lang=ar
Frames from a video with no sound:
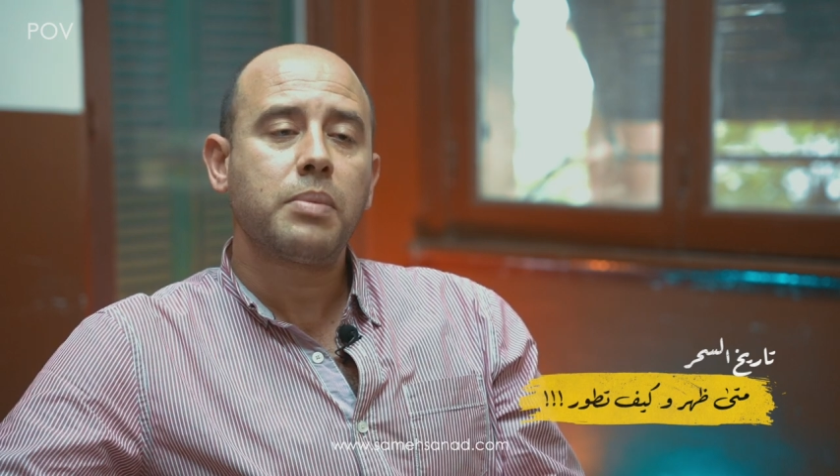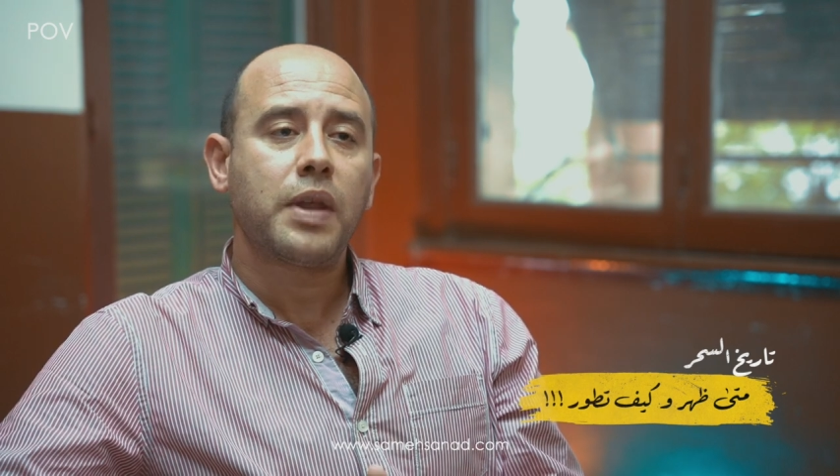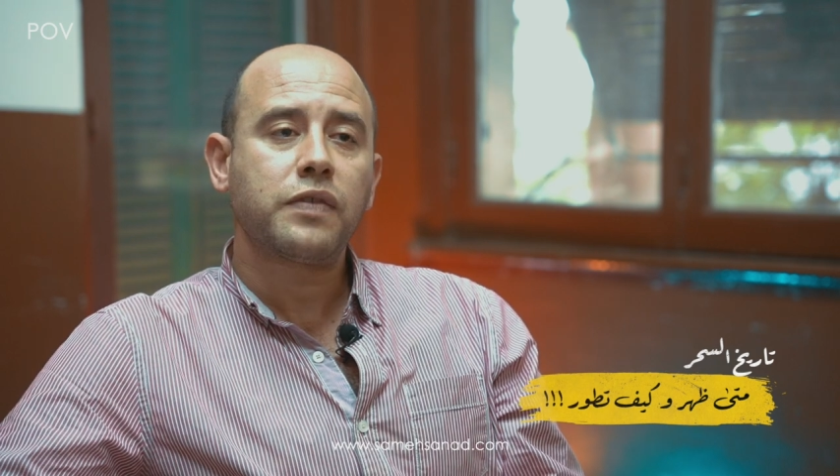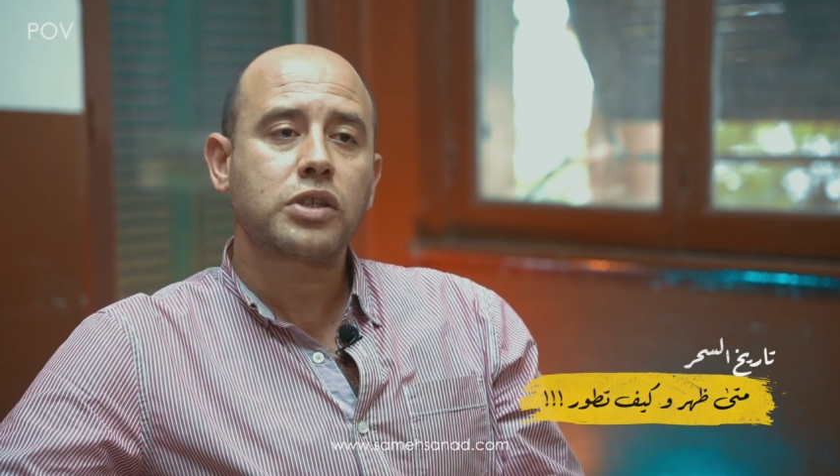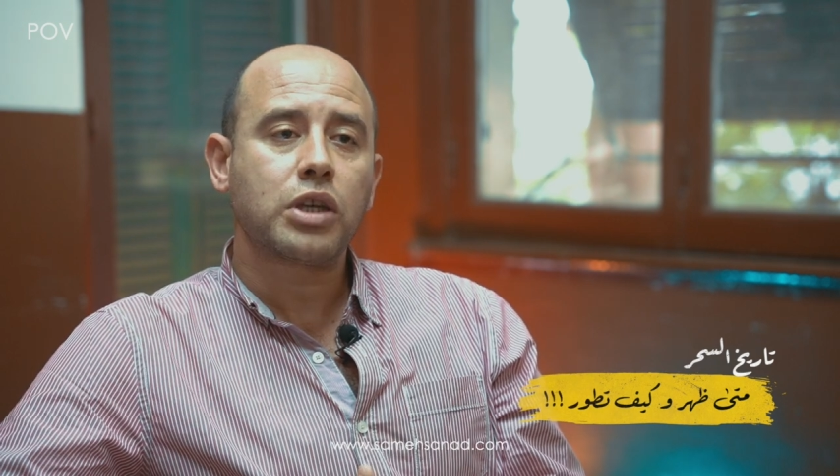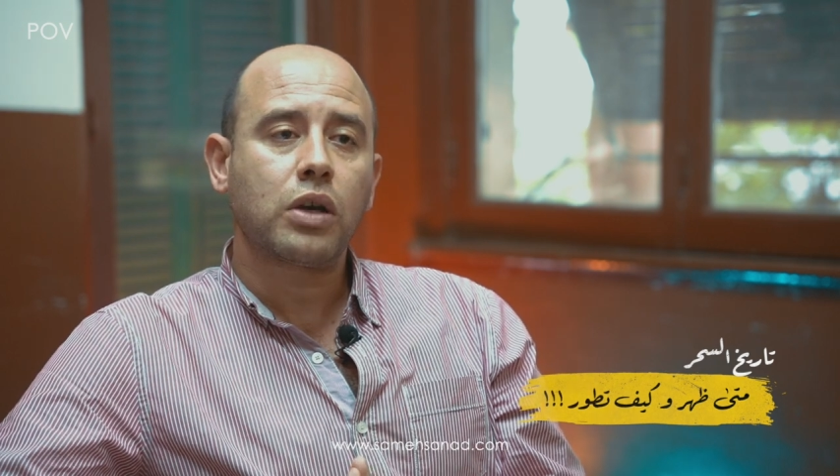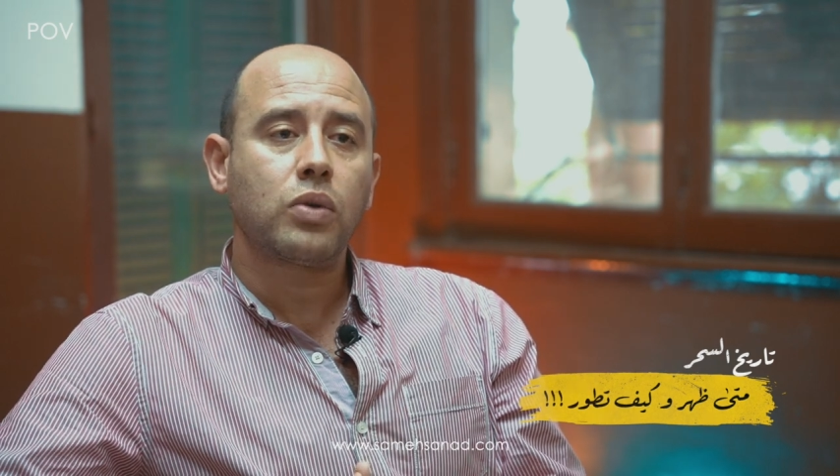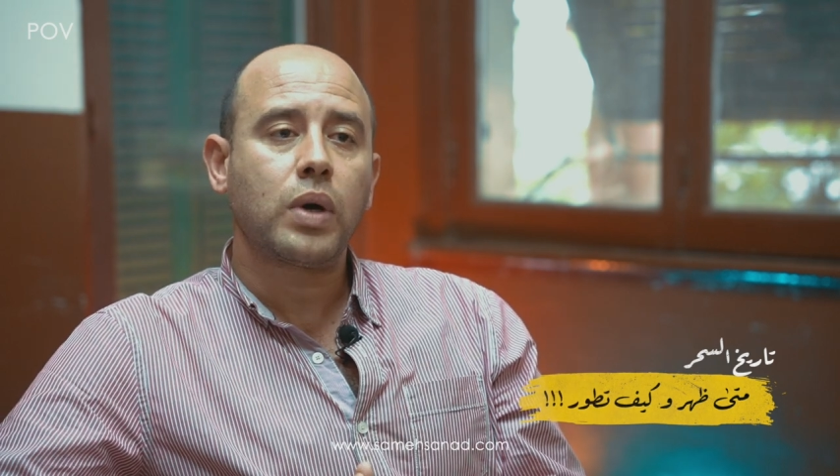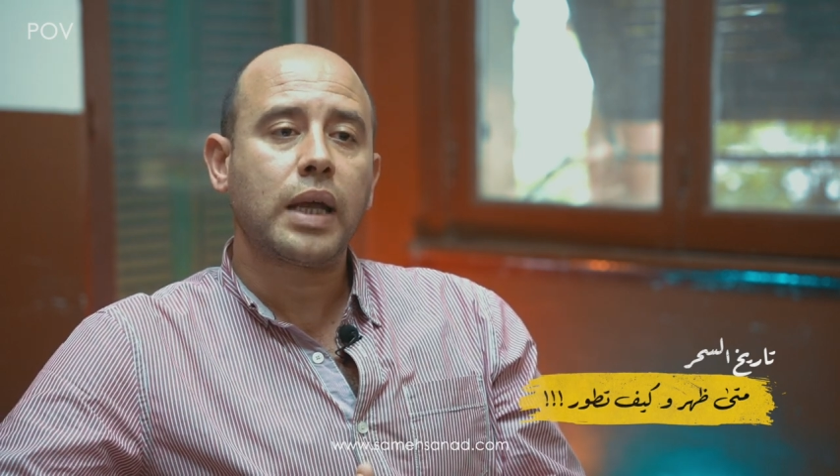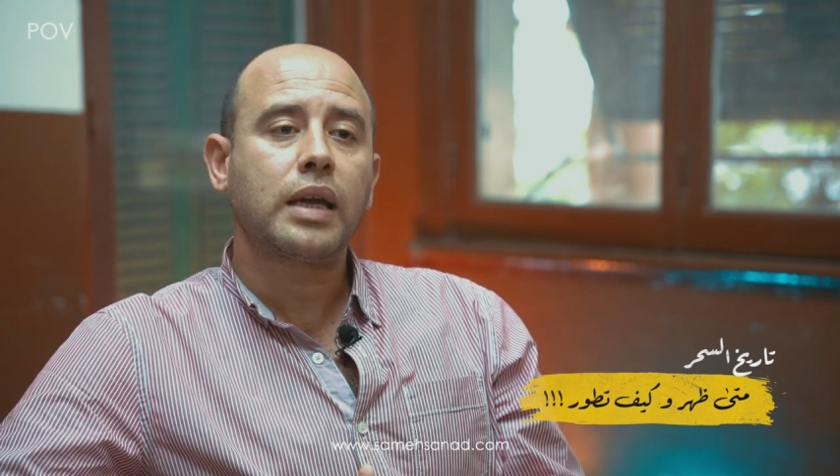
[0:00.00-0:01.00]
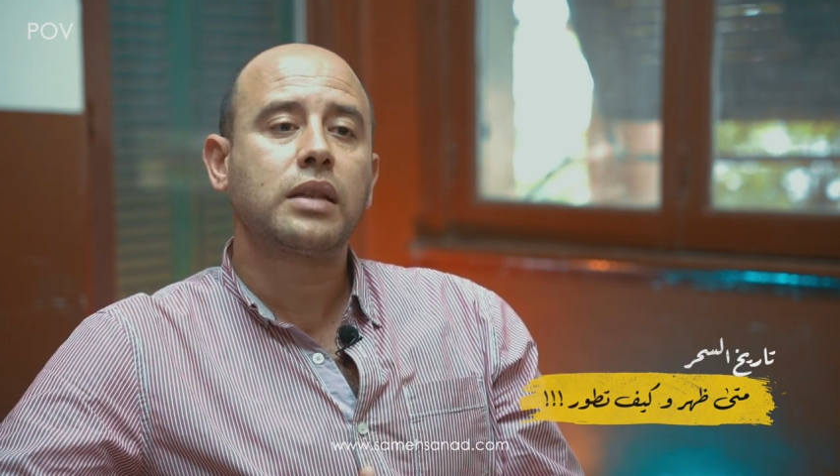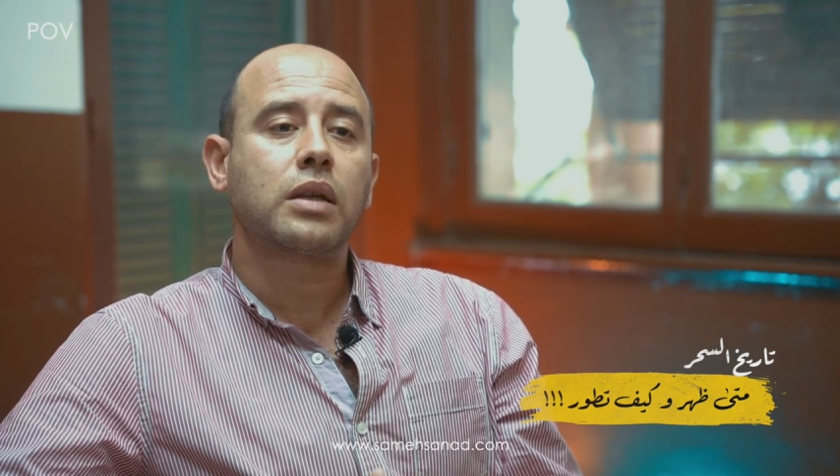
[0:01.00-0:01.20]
هو بنفس شكله ولكن